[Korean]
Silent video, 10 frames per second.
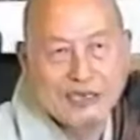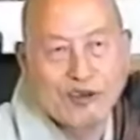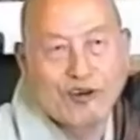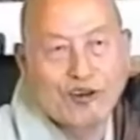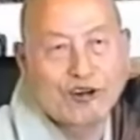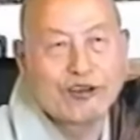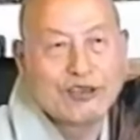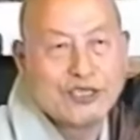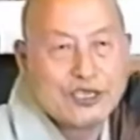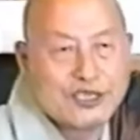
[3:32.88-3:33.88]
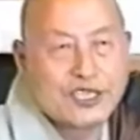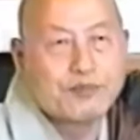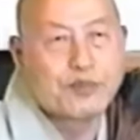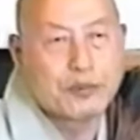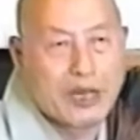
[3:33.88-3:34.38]
요걸
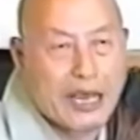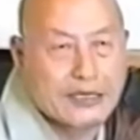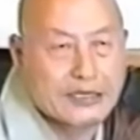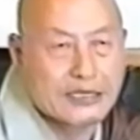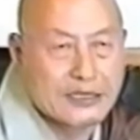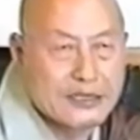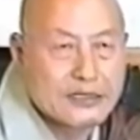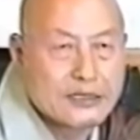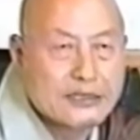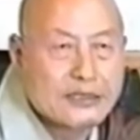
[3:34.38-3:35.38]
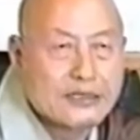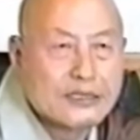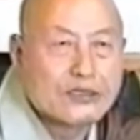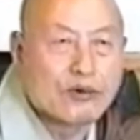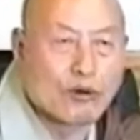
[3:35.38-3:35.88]
신법이라 해서
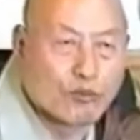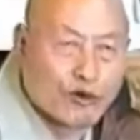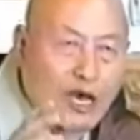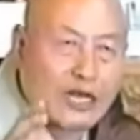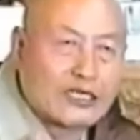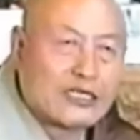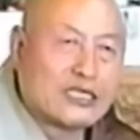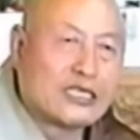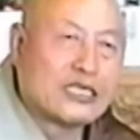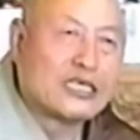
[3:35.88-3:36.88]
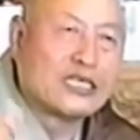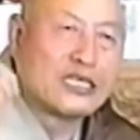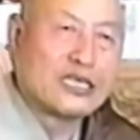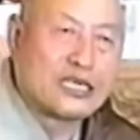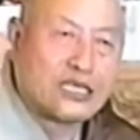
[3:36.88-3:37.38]
공부를
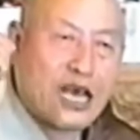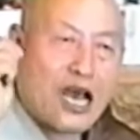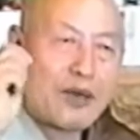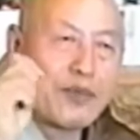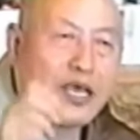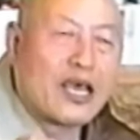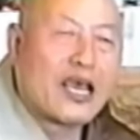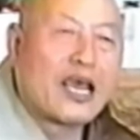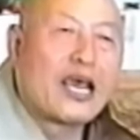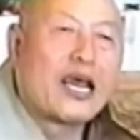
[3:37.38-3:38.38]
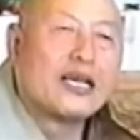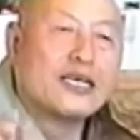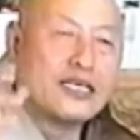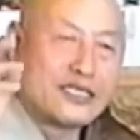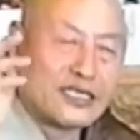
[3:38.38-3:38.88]
하든지 그 다음에
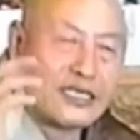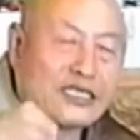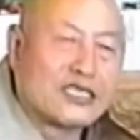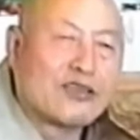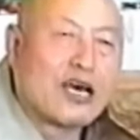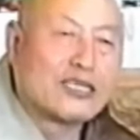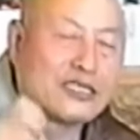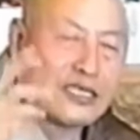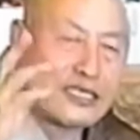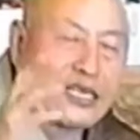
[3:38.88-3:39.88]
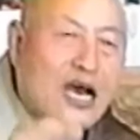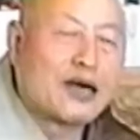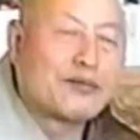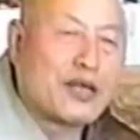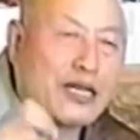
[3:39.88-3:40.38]
정치를 하든지
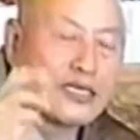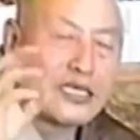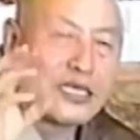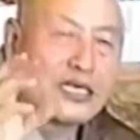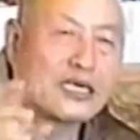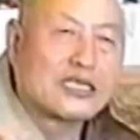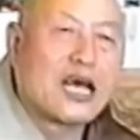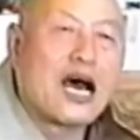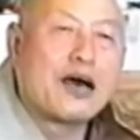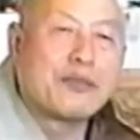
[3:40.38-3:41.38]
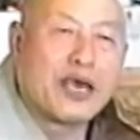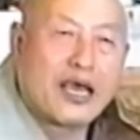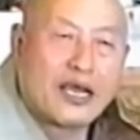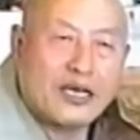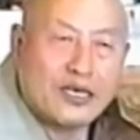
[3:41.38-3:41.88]
사업을 하든지 그
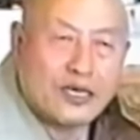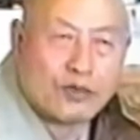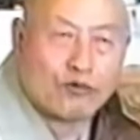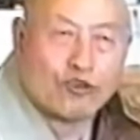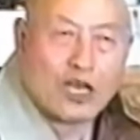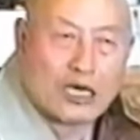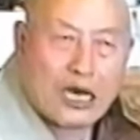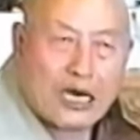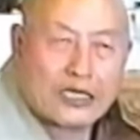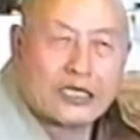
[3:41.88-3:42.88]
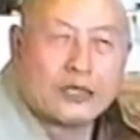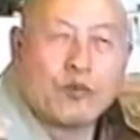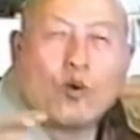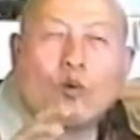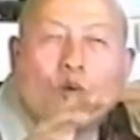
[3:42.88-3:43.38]
다음에 군략가가 되니
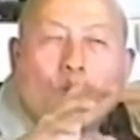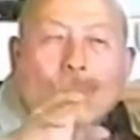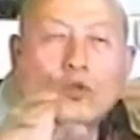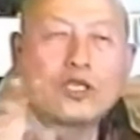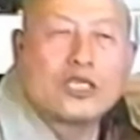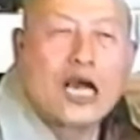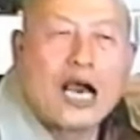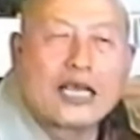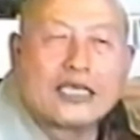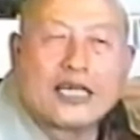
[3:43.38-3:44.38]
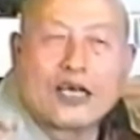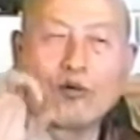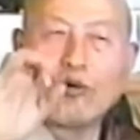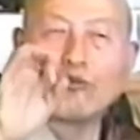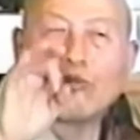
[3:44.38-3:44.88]
모든 일 하기 전에
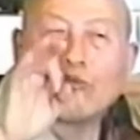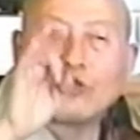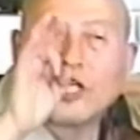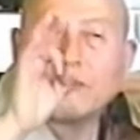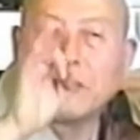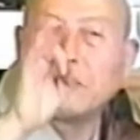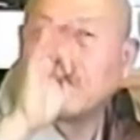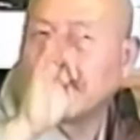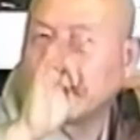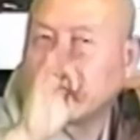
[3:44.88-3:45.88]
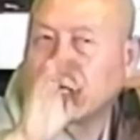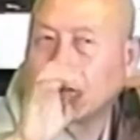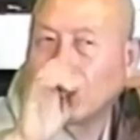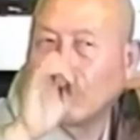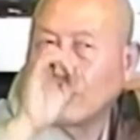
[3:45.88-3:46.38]
공통적인 비법이 있어.
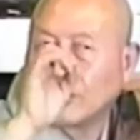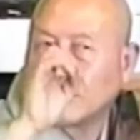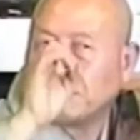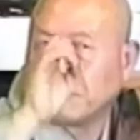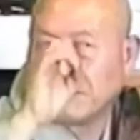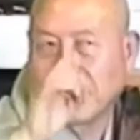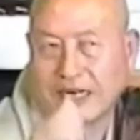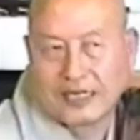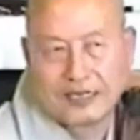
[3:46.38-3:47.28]
거기 신법이라.